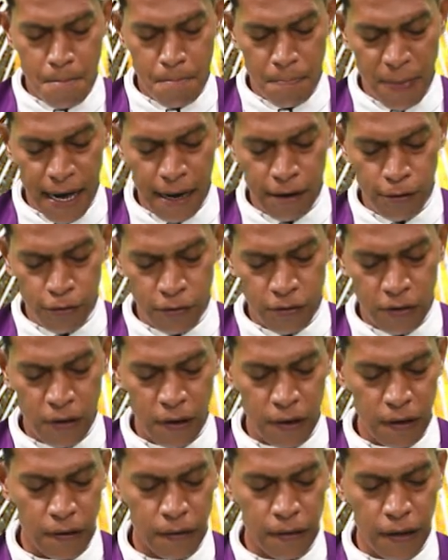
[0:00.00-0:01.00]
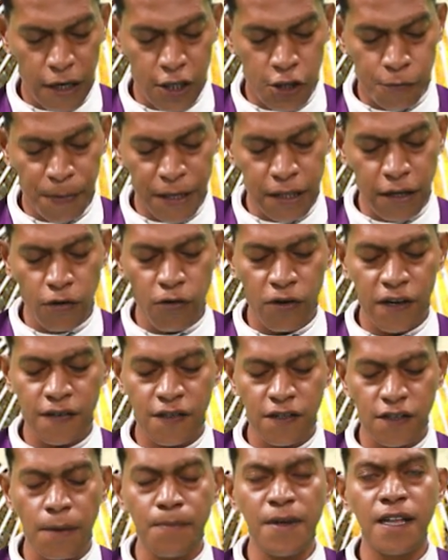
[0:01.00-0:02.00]
Maluk, telespetadores,
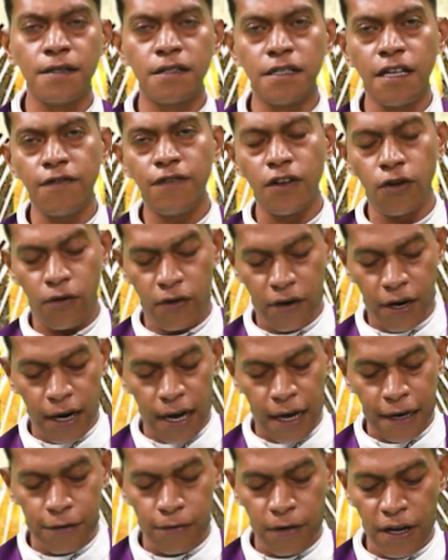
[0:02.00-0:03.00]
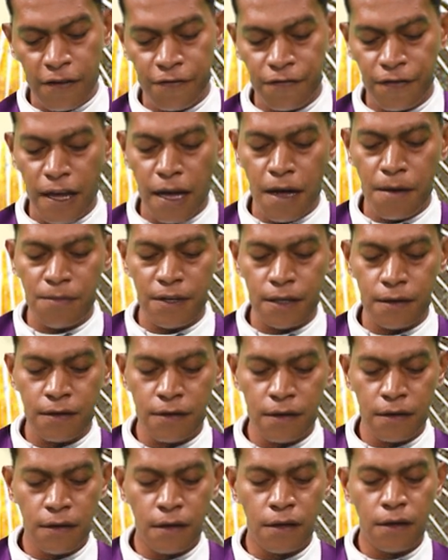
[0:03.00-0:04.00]
zementive no radio FM,
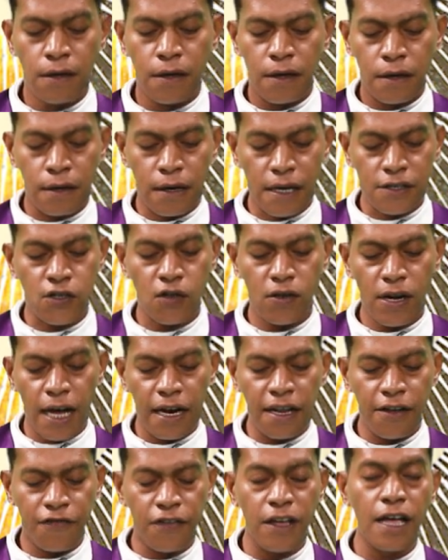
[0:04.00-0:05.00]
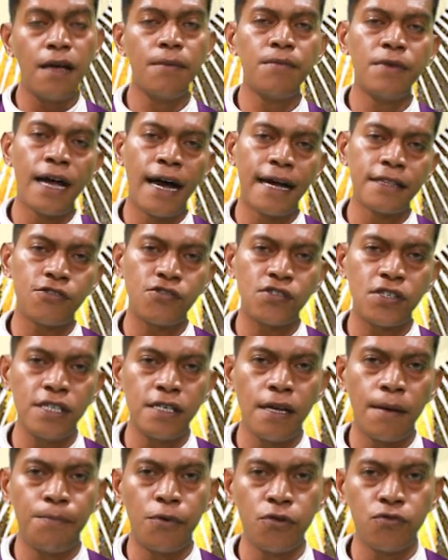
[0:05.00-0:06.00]
Nacional FM,
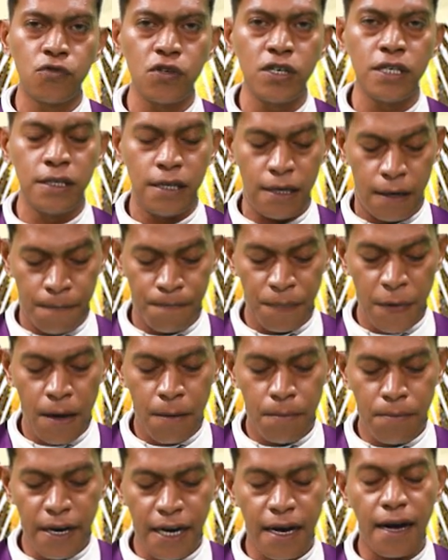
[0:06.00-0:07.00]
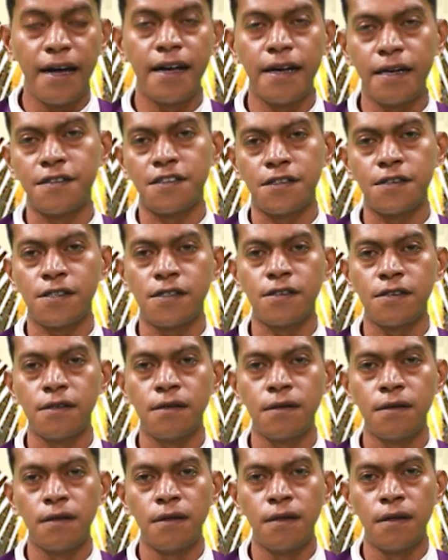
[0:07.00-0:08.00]
sida Ponto Ida, Megahertz.
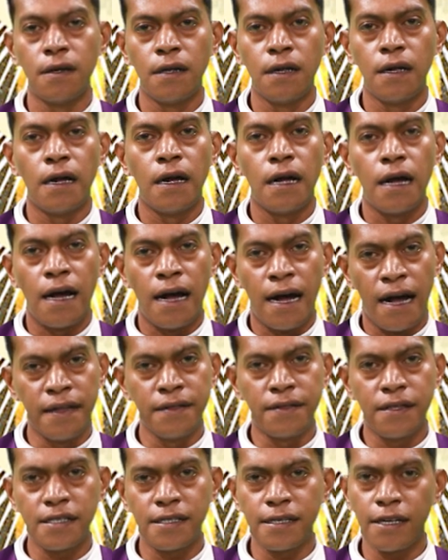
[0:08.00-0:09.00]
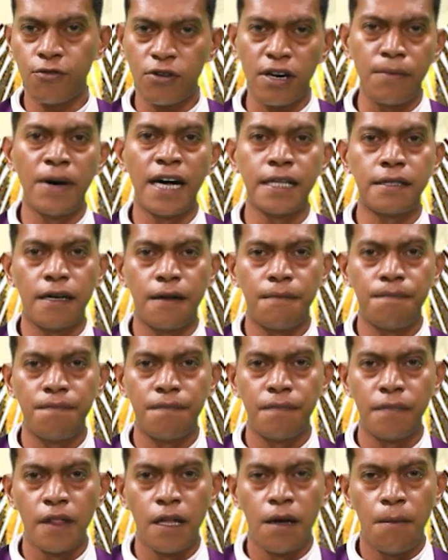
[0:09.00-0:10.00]
Antes satu remata,
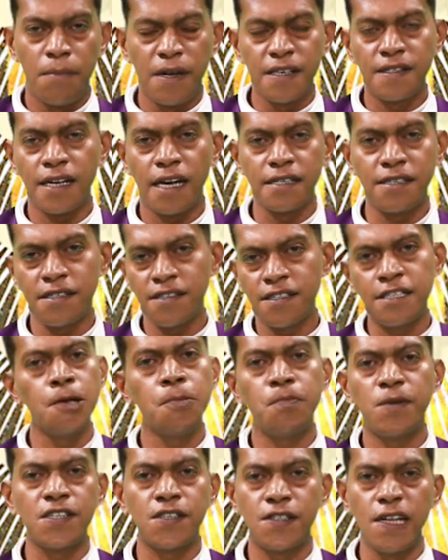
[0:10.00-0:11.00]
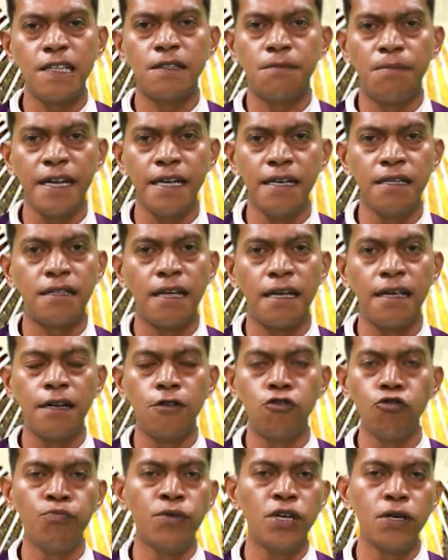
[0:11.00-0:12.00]
mensagem simples de baita hi
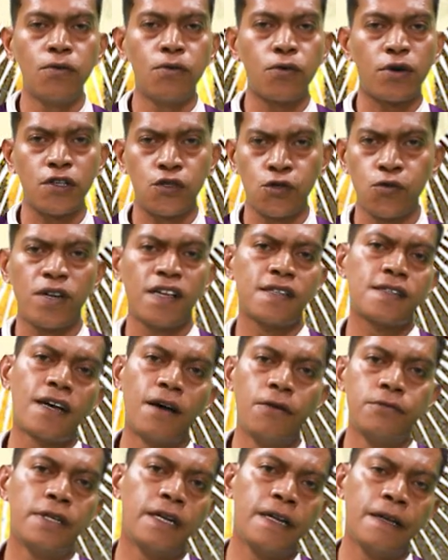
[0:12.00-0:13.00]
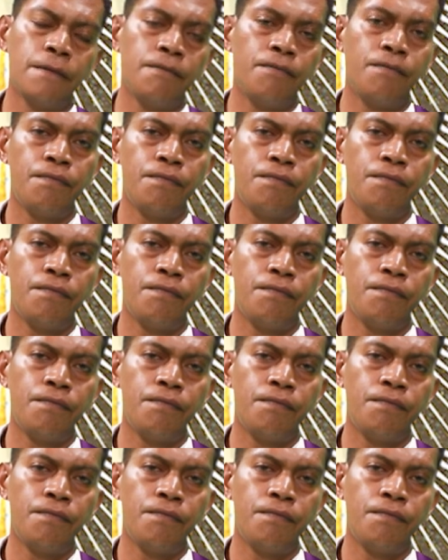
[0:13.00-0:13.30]
domingo de dele.